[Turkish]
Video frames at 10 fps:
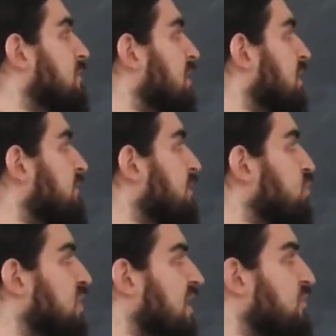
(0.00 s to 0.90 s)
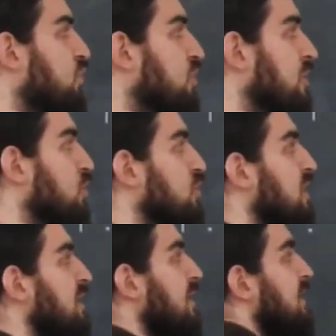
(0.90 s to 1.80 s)
E, ve bu t
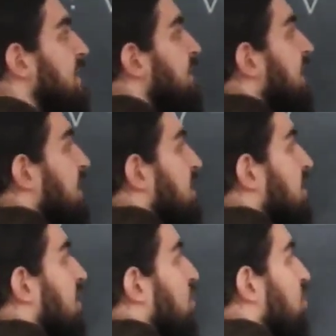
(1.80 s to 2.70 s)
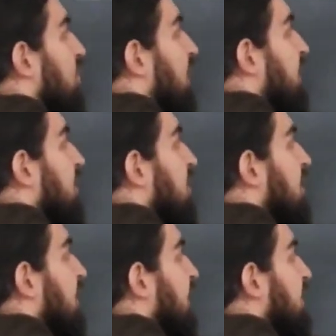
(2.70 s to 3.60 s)
fonksiyonundan lineer olmasını
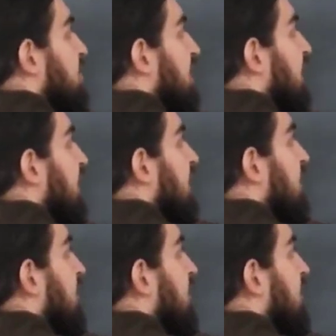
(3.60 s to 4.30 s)
isteyeceğiz.